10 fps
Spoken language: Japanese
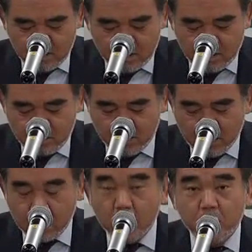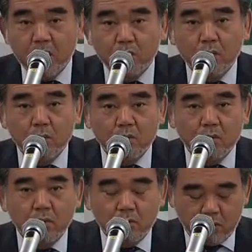えまあ、原爆ドーム
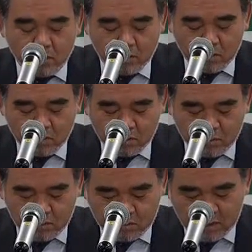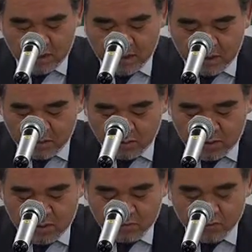の破片の
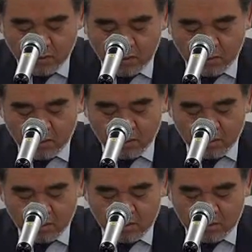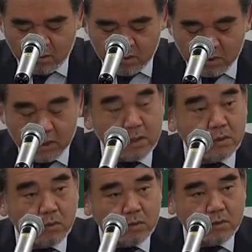一部を寄
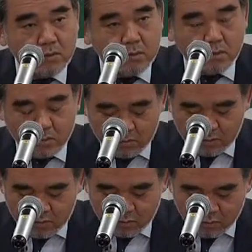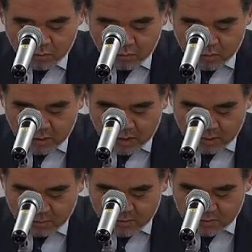贈するということであ
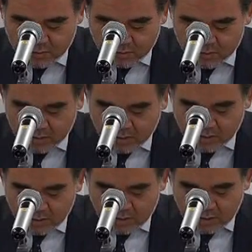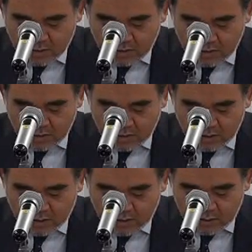ります。
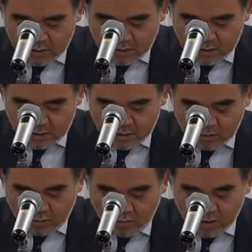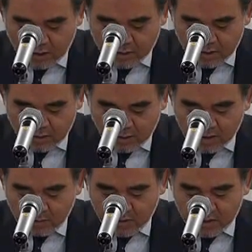えー、本学からの
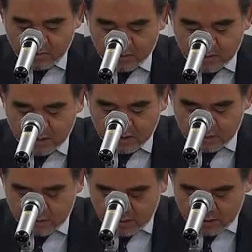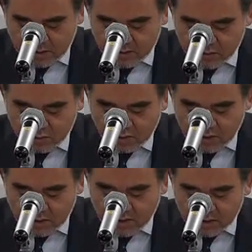墓参りは2014
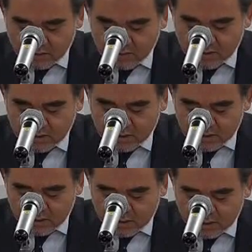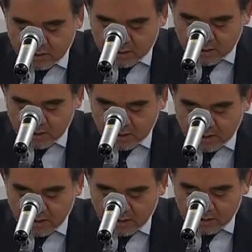年2月に実施して以
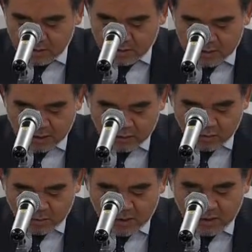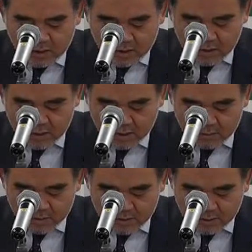来3度目にな
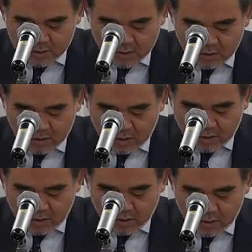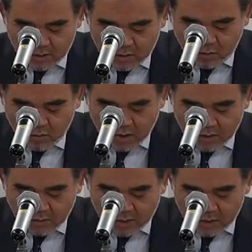ります、えー、今
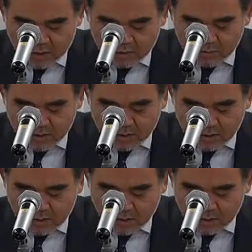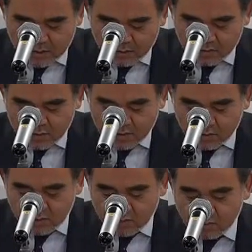回は初めてヤン・レツル氏
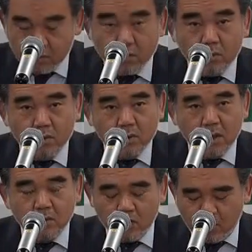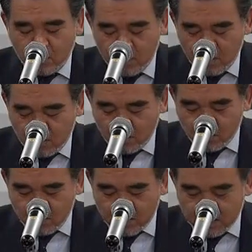の遺族と懇談を
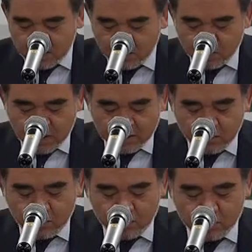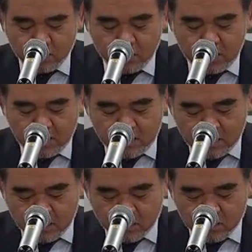行い遺族が所有する遺品
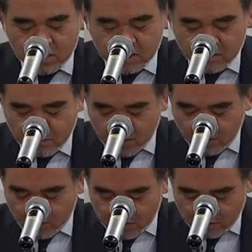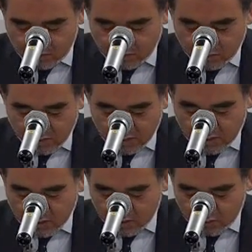などの説明を受けると
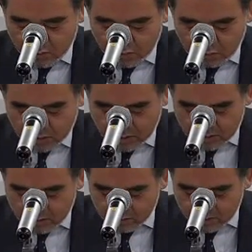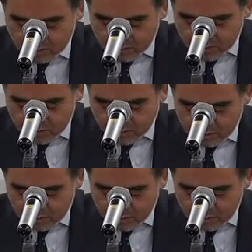いう予定でございます